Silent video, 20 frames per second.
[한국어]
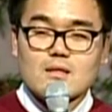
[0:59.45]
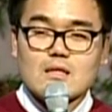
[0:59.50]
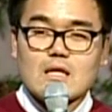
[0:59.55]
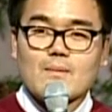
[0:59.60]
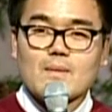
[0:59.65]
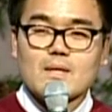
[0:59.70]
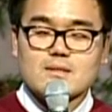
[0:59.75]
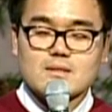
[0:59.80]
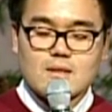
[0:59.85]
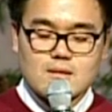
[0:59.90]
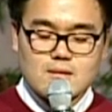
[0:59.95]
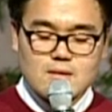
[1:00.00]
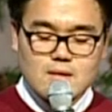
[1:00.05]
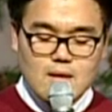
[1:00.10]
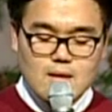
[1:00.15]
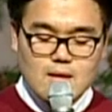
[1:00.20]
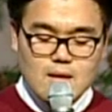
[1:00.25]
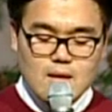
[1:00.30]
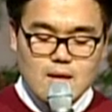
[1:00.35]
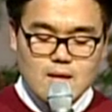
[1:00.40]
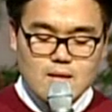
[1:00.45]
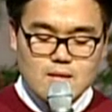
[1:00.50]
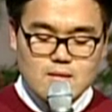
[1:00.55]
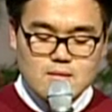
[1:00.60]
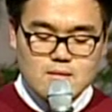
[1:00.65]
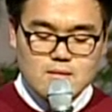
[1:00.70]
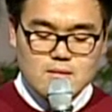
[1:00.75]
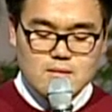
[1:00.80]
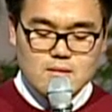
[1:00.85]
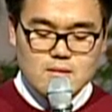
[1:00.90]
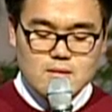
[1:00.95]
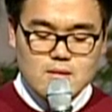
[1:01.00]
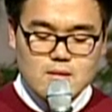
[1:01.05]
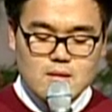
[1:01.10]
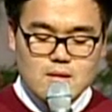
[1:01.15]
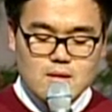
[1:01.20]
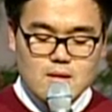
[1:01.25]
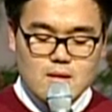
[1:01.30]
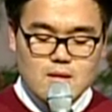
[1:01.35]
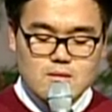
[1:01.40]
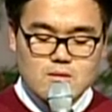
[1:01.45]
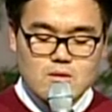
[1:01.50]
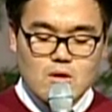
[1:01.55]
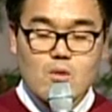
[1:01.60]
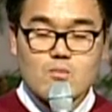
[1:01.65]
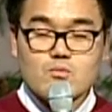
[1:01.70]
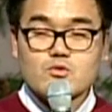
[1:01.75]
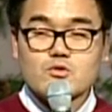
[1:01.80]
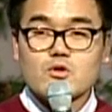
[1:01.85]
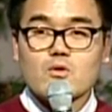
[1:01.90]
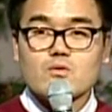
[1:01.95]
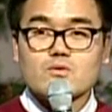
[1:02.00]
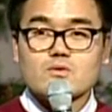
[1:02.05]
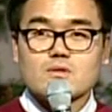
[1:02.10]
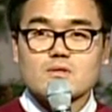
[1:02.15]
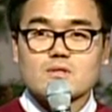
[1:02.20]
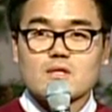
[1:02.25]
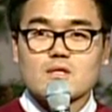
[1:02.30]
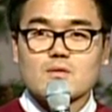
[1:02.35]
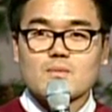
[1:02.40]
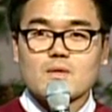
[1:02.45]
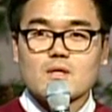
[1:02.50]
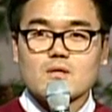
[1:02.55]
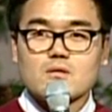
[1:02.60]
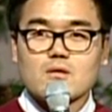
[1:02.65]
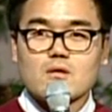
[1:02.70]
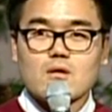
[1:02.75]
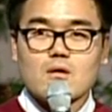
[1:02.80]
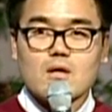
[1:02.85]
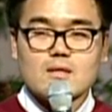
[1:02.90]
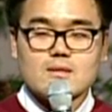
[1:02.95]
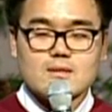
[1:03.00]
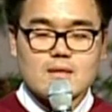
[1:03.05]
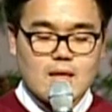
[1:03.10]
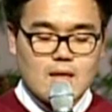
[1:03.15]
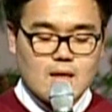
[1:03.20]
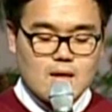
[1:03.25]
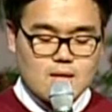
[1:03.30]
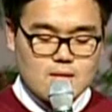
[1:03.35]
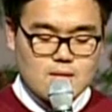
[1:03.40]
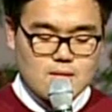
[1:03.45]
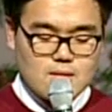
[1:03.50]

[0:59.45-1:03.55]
남학생들에겐 특히 더 무서운 선생님이었던 것 같아.